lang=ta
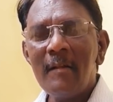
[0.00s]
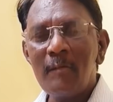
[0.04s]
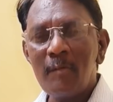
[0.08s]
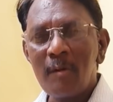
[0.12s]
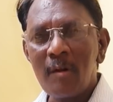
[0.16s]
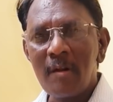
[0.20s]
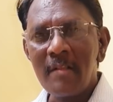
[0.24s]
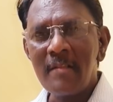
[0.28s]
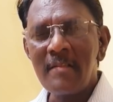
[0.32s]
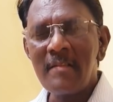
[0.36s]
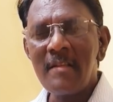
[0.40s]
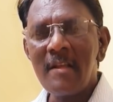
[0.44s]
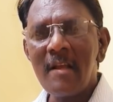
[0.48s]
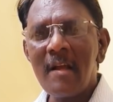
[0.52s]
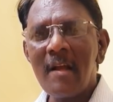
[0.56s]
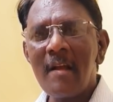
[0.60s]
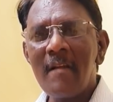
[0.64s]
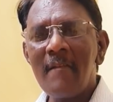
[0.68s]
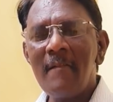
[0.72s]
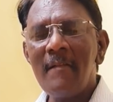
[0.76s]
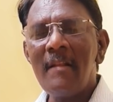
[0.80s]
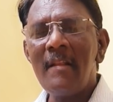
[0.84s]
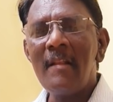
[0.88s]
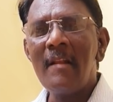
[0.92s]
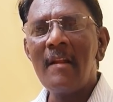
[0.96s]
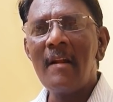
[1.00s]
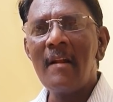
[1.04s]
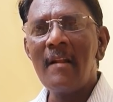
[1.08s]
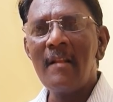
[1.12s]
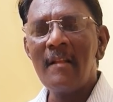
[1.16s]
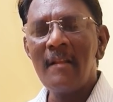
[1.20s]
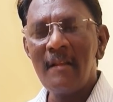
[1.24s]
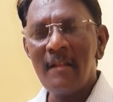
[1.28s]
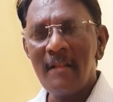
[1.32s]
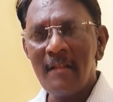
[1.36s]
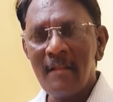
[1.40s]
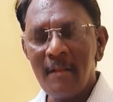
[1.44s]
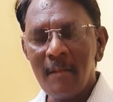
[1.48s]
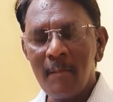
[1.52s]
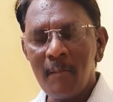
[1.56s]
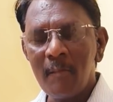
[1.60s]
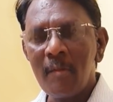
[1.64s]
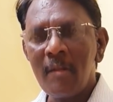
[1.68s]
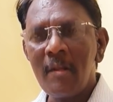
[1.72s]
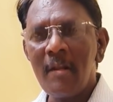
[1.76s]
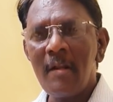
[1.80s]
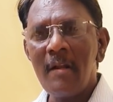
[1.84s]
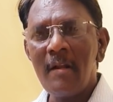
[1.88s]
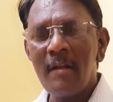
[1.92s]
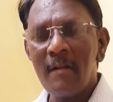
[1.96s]
தொடர்ச்சியாக வெளிநாடு நிதி
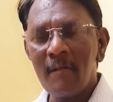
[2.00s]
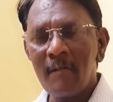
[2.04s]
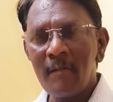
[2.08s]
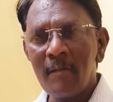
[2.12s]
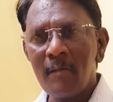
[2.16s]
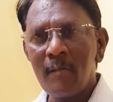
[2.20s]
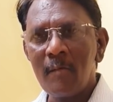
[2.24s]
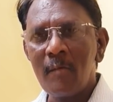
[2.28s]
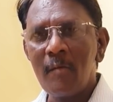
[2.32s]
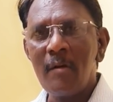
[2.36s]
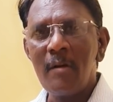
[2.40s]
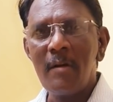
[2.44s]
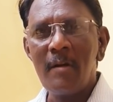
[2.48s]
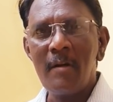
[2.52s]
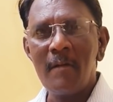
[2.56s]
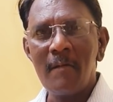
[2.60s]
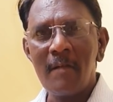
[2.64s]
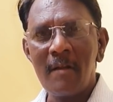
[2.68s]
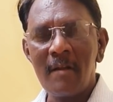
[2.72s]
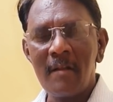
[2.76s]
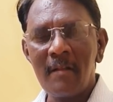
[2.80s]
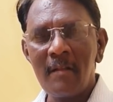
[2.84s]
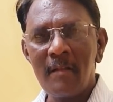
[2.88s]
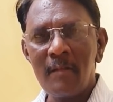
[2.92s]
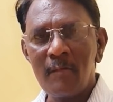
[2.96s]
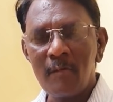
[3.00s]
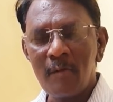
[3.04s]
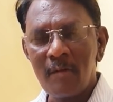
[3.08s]
முதலீடை வந்து கொண்டுட்டு வர்றது